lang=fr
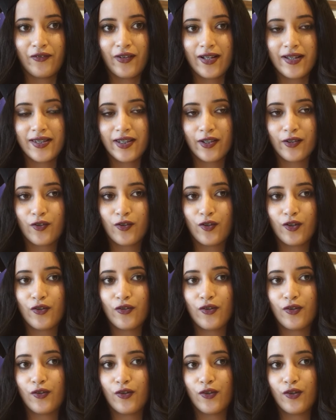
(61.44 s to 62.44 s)
va dire que
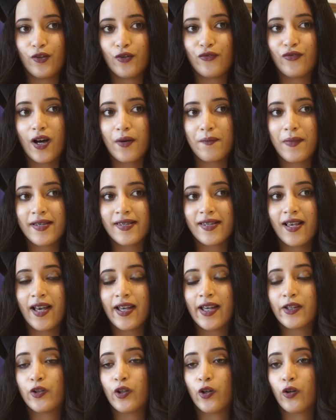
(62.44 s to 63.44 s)
le, le, le, pharmacien
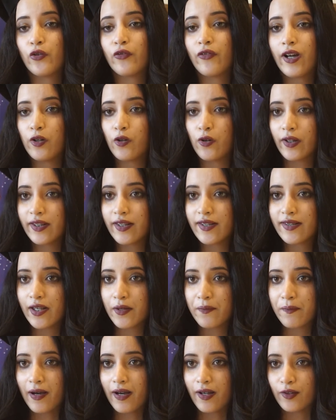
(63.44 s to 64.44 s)
a été
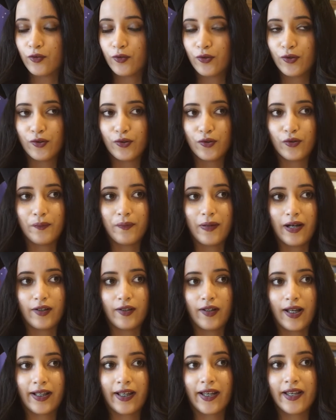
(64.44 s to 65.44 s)
revalorisé par, le,
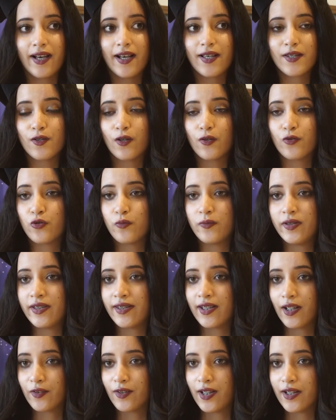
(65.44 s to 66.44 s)
par la création du
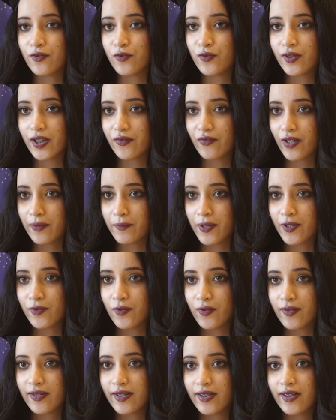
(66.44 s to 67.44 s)
ministère de l'Industrie
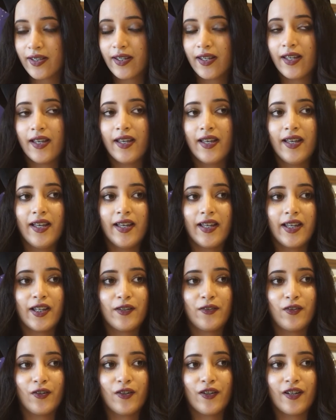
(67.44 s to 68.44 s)
pharmaceutique
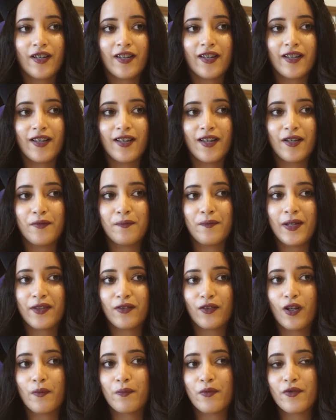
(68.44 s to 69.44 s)
et donc euh,
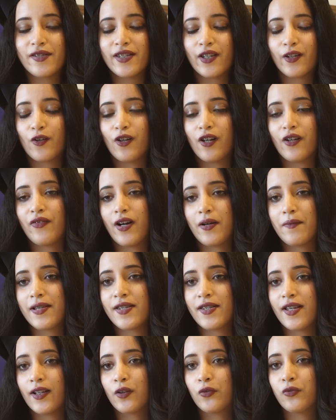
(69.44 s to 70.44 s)
maintenant, on peut dire que la
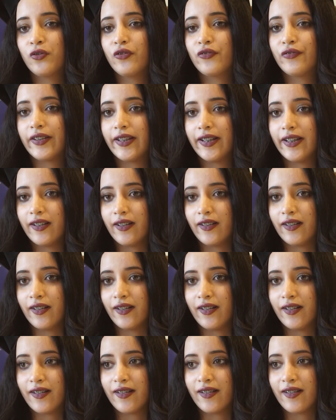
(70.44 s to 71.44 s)
pharmacie
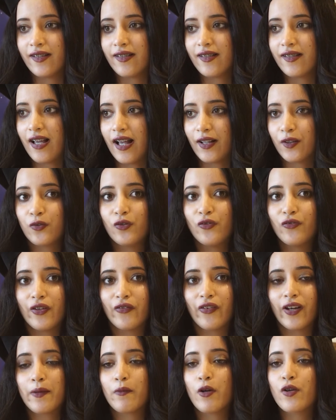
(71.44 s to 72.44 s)
euh, a
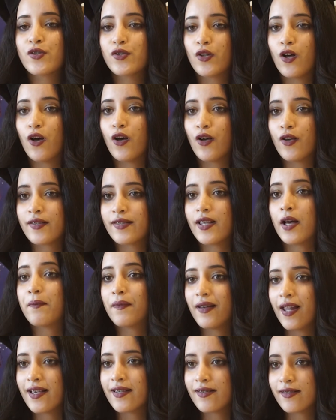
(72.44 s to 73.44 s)
trouvé, vraiment sa
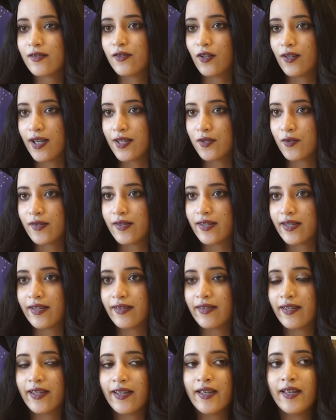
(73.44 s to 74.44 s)
place dans la
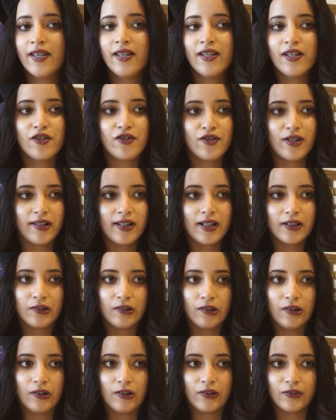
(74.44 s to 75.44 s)
société. Inch'Allah,
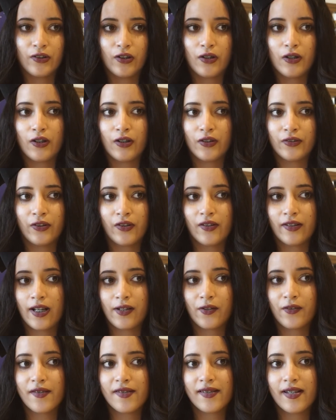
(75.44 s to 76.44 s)
dans,
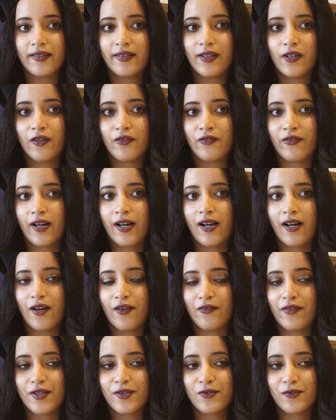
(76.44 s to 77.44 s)
quelques années, on va,
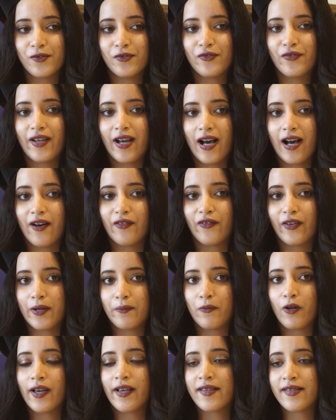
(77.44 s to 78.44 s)
on va se trouver à
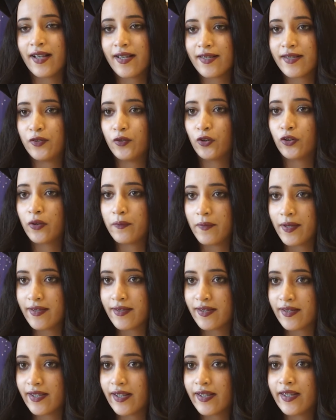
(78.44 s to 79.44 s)
vraiment exercer notre
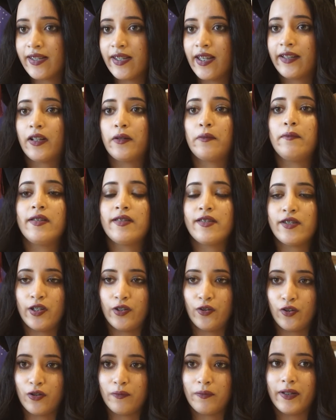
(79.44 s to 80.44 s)
métier, qui est un
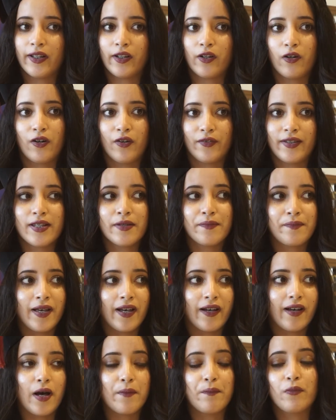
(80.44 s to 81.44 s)
métier noble et qu'on
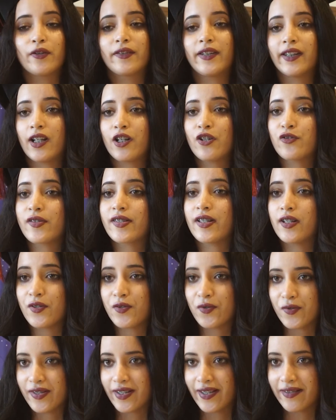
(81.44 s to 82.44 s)
espère apporter quelque chose à la
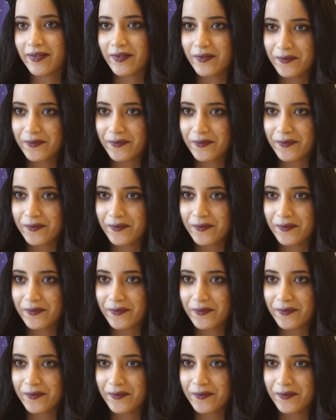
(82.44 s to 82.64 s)
société.